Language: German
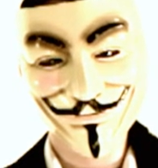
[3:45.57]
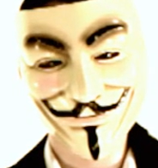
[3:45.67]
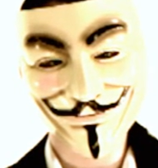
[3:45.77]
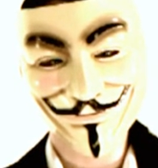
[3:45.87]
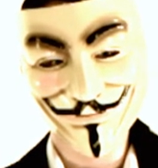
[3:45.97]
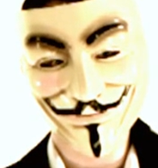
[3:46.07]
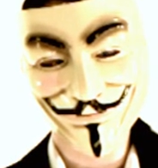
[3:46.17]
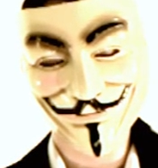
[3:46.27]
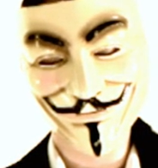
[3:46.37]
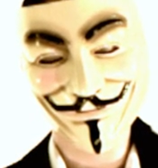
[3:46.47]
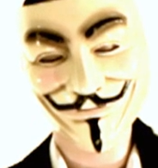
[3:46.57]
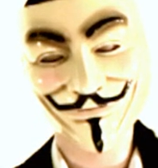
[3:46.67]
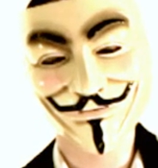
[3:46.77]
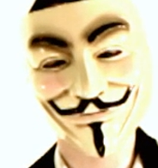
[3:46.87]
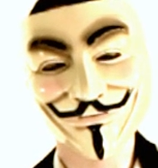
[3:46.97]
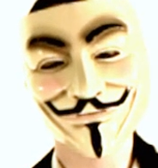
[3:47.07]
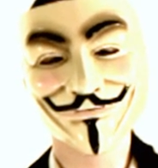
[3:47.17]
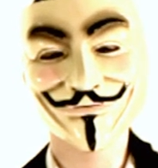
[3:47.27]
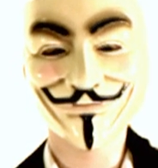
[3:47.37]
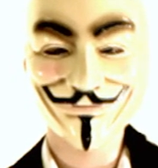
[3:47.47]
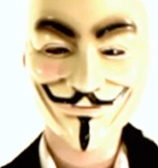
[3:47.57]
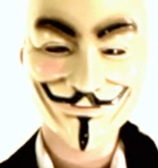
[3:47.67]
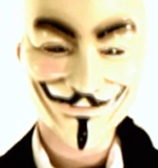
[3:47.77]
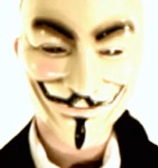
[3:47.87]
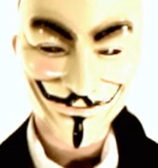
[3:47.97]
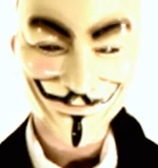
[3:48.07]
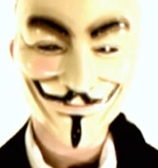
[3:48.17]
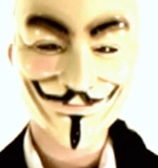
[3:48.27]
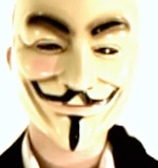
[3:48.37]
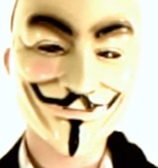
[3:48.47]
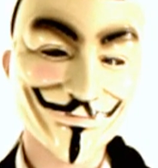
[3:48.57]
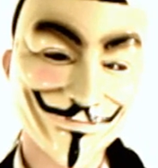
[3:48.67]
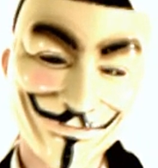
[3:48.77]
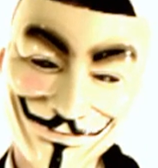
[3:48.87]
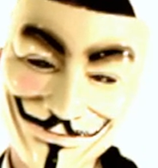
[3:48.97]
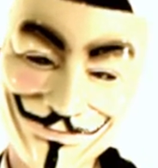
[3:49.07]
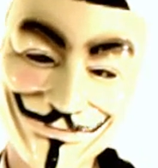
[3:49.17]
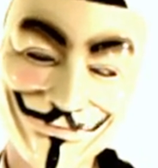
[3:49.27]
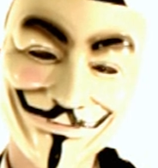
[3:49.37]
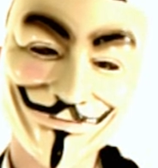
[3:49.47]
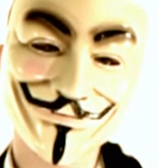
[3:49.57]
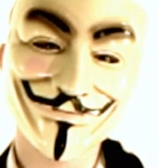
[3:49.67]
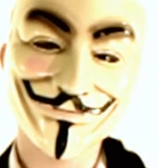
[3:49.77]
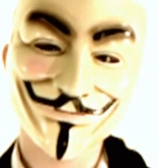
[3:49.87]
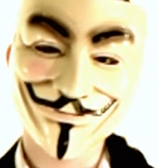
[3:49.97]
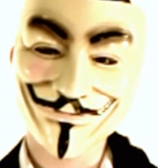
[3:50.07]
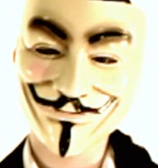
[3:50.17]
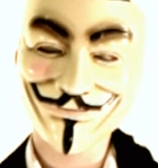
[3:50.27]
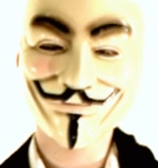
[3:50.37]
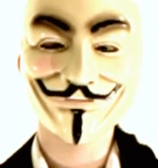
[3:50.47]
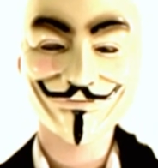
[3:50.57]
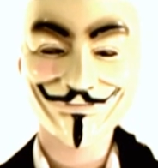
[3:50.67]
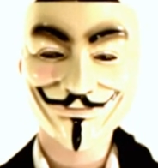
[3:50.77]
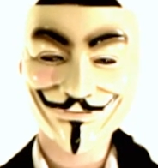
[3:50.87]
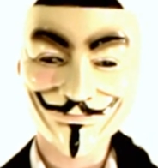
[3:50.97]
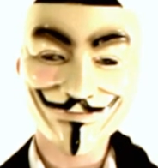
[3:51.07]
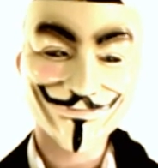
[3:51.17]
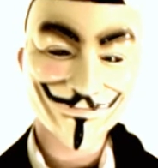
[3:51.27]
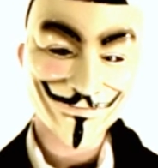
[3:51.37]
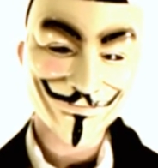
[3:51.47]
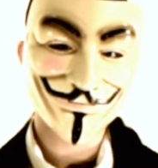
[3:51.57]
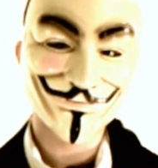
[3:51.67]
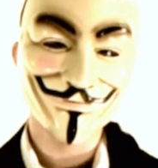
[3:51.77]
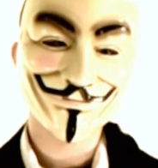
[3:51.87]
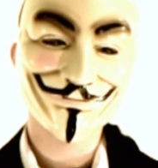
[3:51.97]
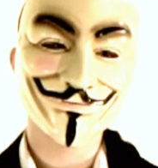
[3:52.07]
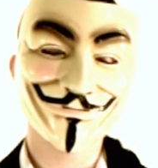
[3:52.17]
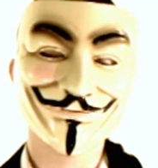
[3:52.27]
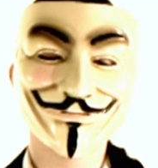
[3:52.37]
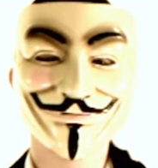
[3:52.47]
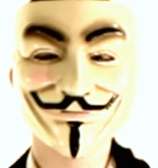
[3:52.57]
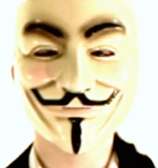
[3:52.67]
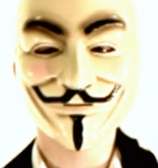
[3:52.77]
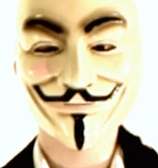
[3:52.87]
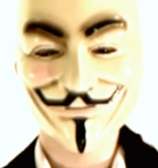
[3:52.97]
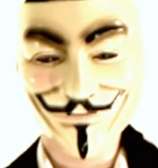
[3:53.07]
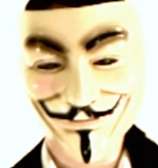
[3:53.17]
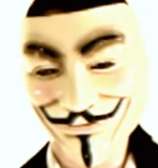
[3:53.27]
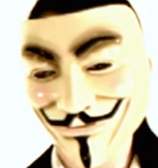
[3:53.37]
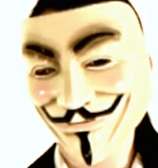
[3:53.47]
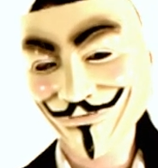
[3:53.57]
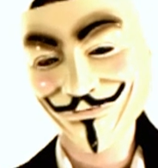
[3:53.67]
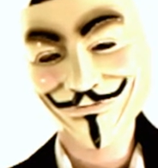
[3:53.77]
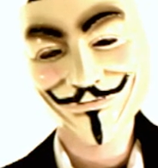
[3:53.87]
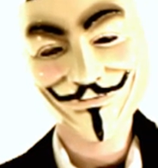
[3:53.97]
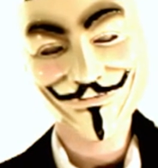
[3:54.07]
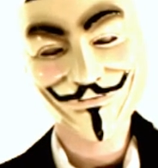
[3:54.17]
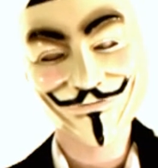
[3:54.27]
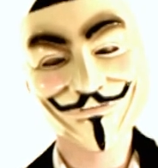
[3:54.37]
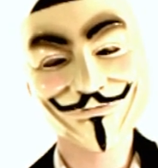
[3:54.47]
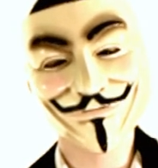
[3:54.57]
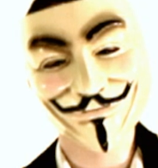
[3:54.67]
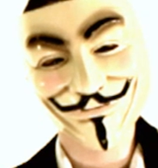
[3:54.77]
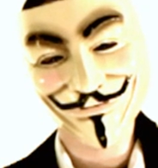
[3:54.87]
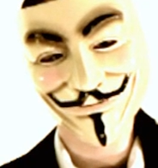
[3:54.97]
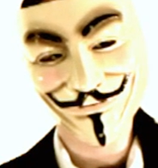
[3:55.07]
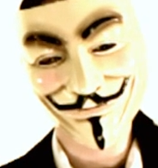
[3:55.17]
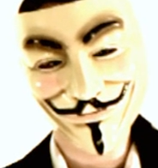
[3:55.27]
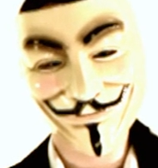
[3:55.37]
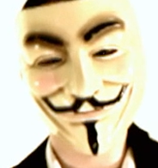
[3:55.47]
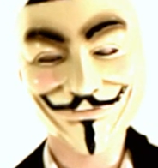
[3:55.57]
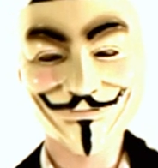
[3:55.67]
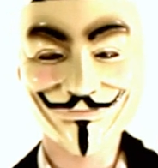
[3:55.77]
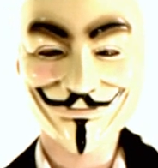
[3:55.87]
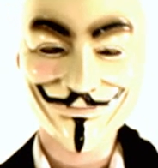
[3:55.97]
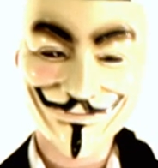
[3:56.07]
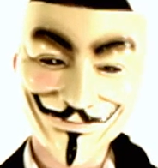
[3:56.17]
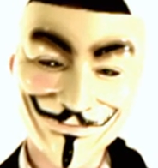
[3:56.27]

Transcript: auf andere. Und sie haben wahrscheinlich auch die Memes gestartet, die, die so groß und mächtig wurden. Trotz all ihrer Untaten, es waren diejenigen, die das alles